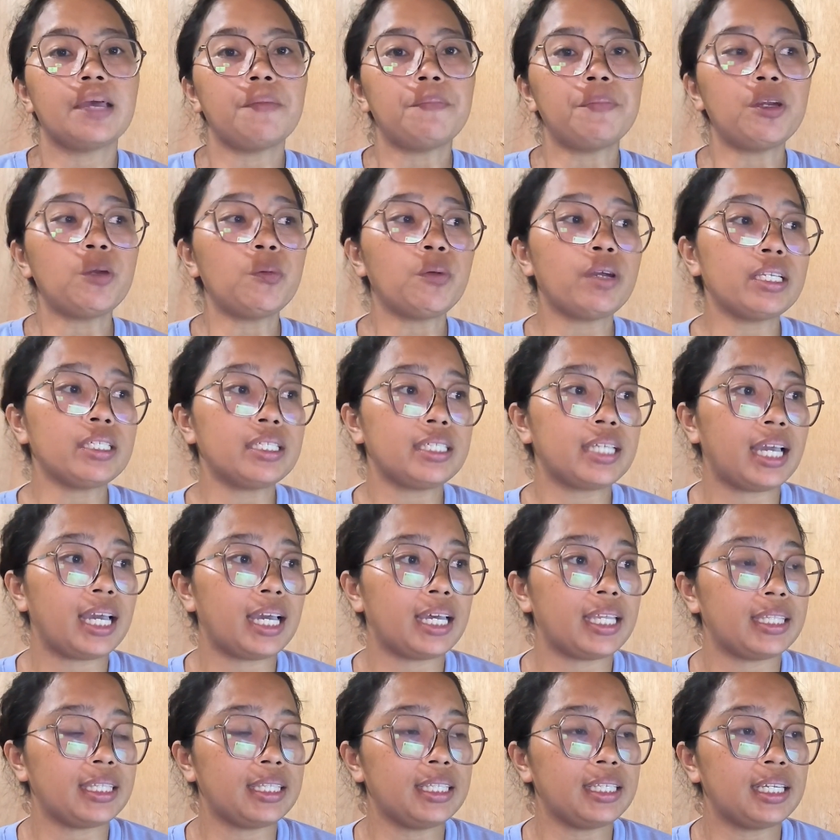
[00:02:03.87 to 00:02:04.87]
Number one
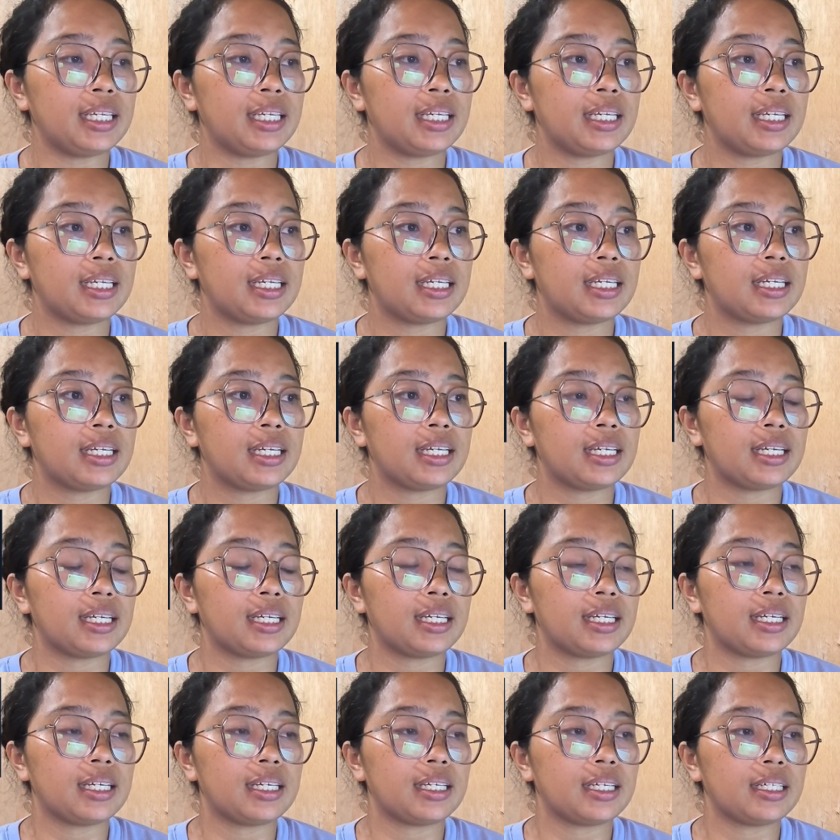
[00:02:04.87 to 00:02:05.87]
dyan,
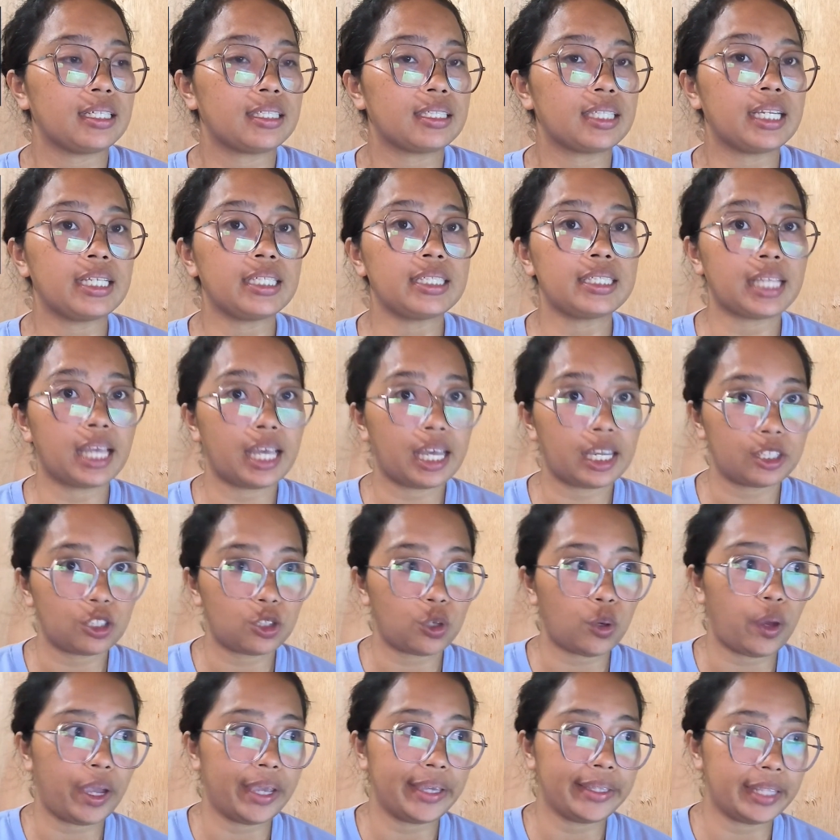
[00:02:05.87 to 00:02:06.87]
sa
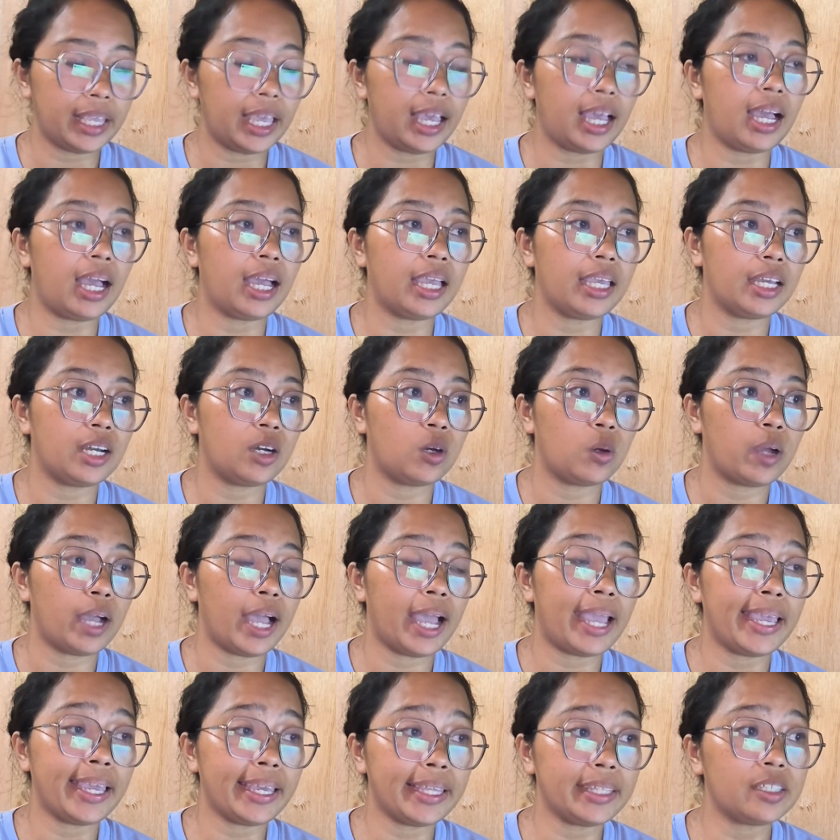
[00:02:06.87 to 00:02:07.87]
listahan ko ay, ay ang
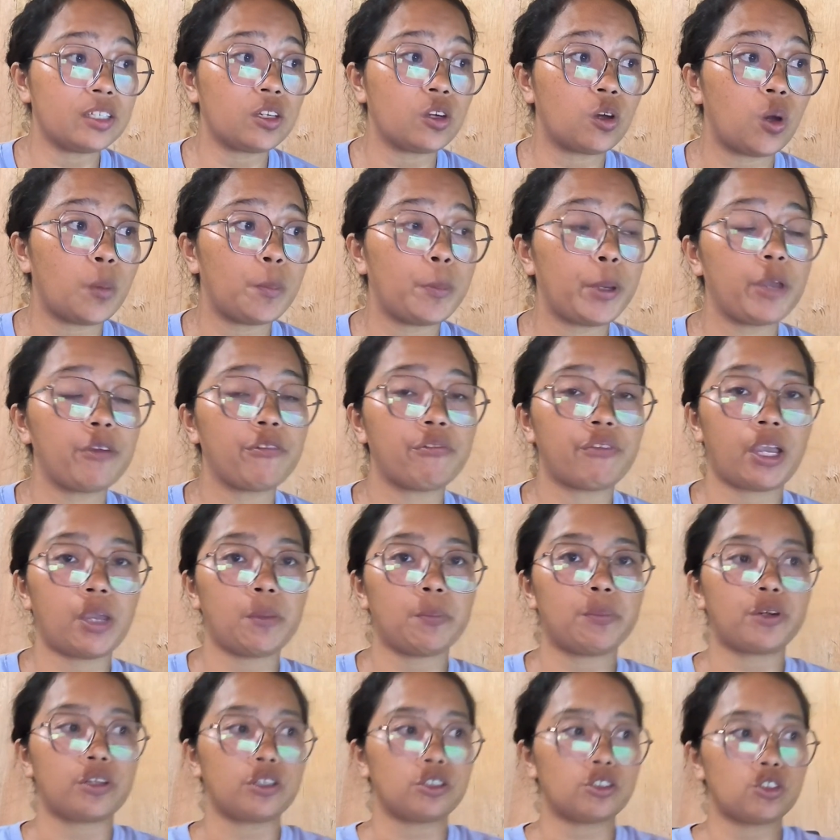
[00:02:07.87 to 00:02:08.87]
ENCO by
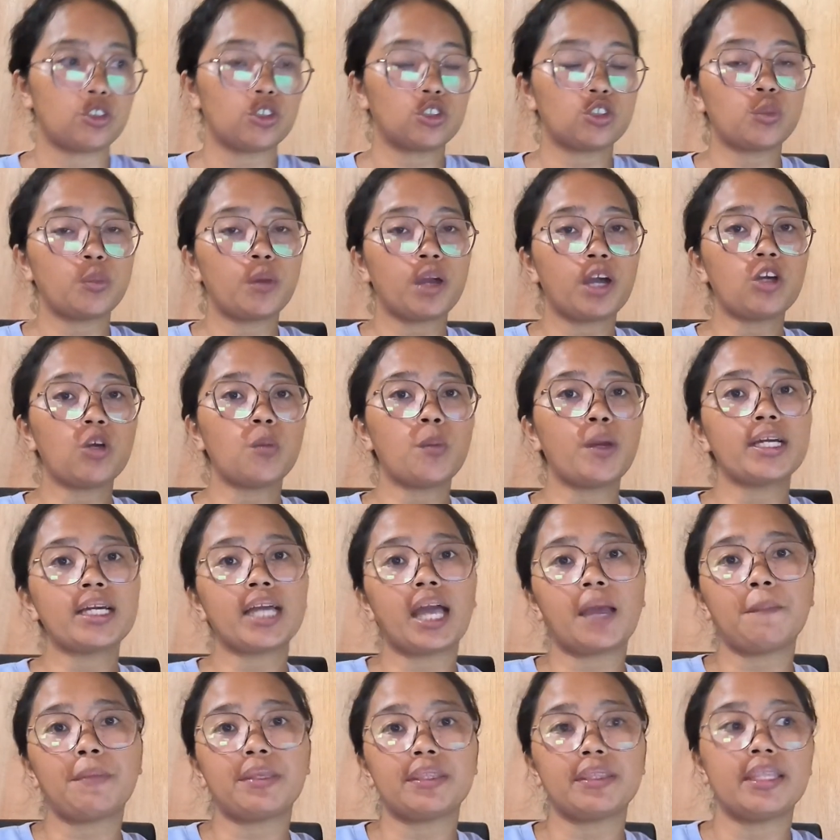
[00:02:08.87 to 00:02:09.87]
Fiber. So, sa mga
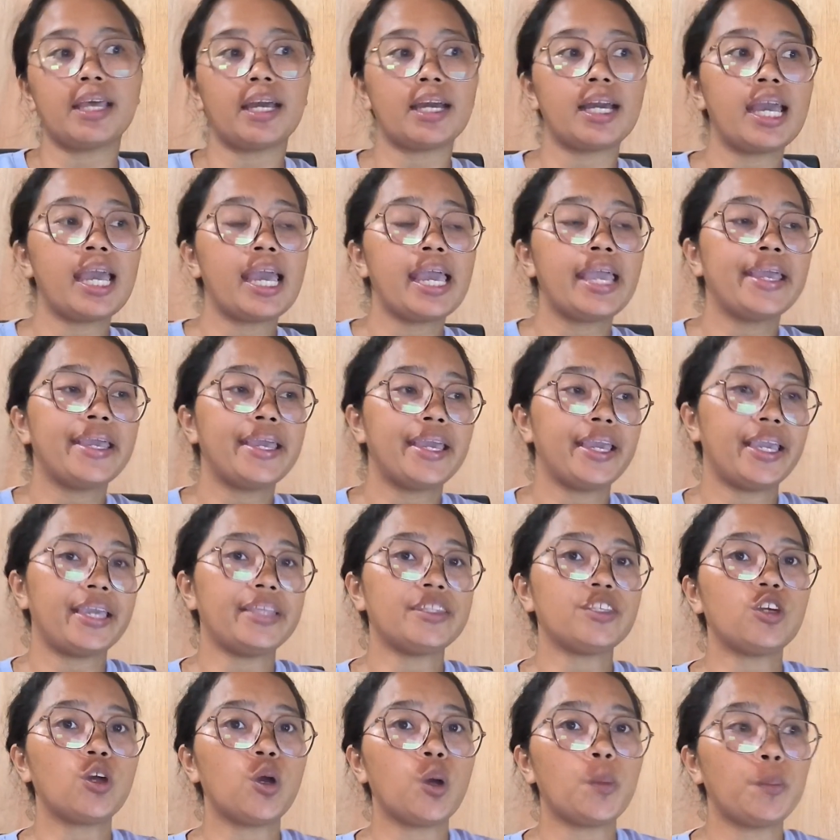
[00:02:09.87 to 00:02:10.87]
gumagamit ng
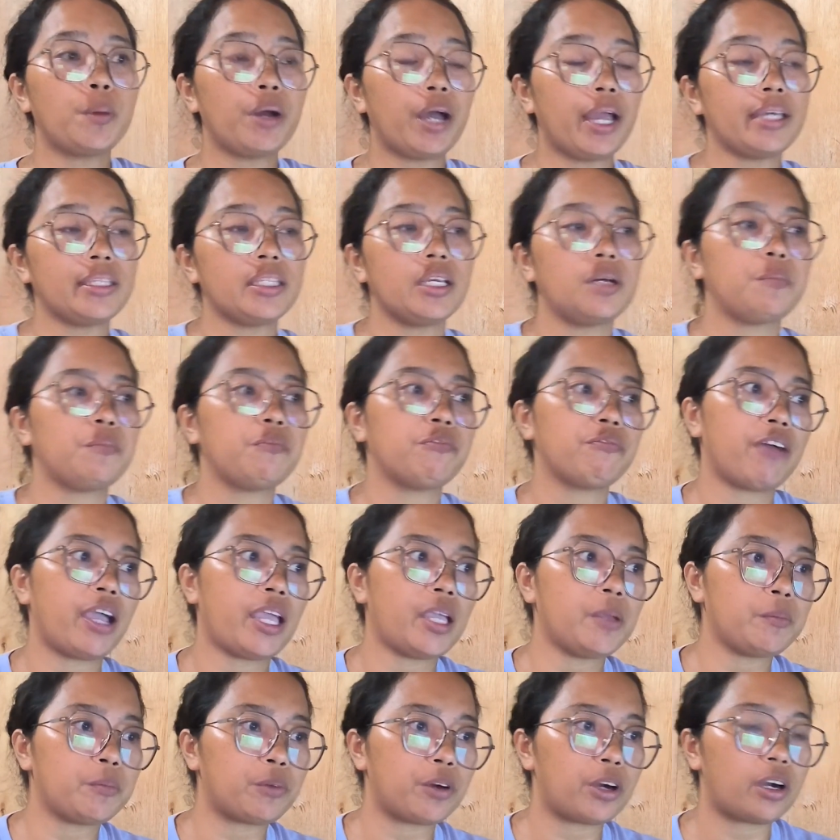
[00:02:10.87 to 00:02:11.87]
ENCO ay ng
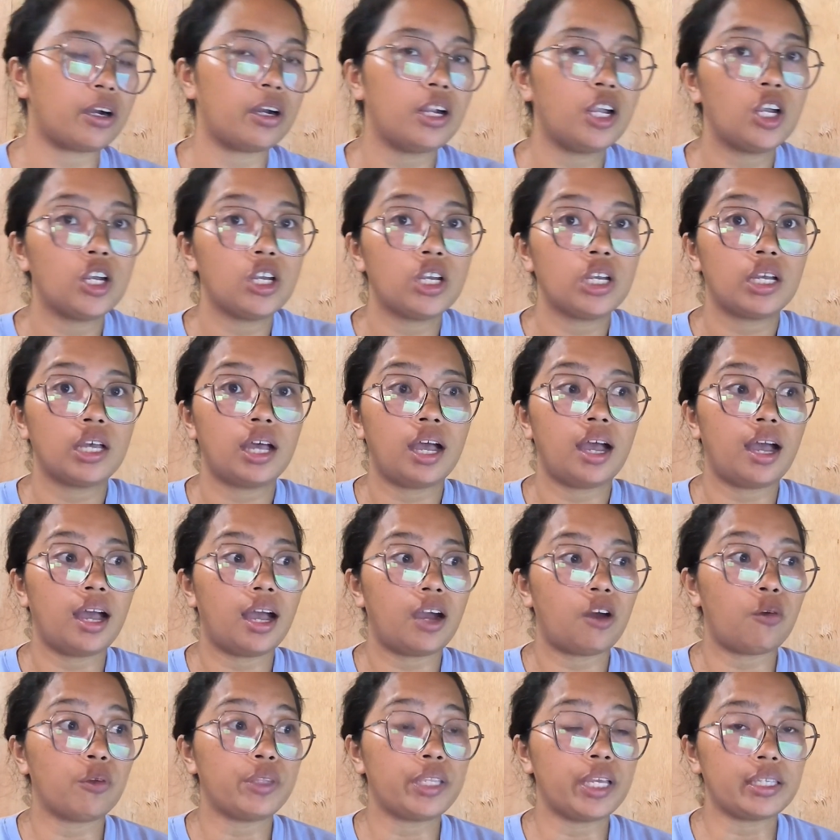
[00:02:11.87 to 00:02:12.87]
Fiber,
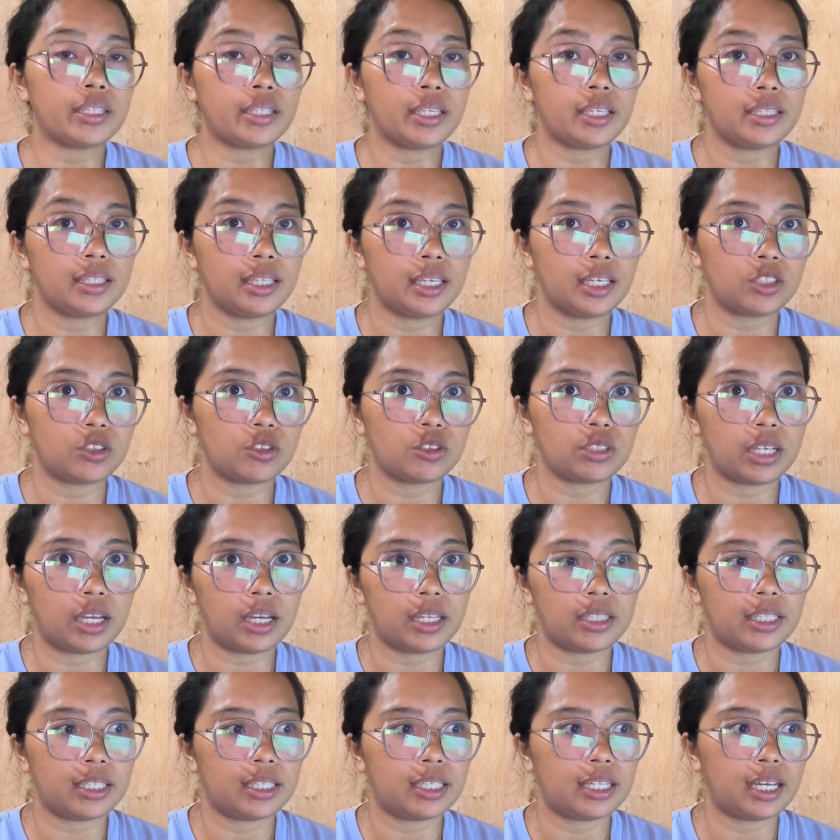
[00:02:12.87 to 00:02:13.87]
uh, connected na ito sa
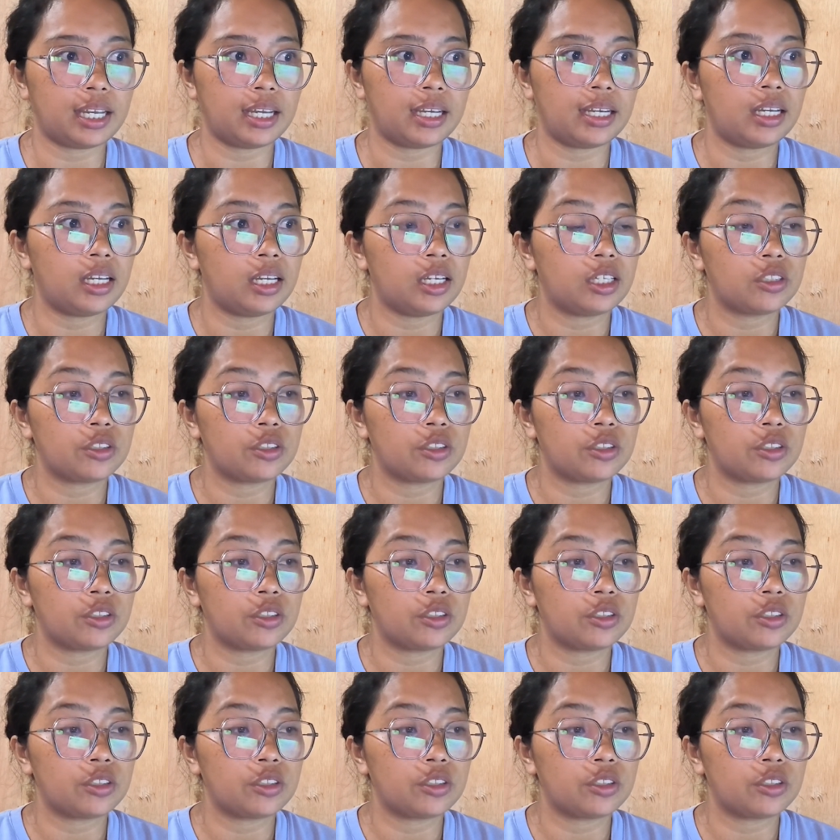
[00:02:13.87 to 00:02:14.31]
kanila.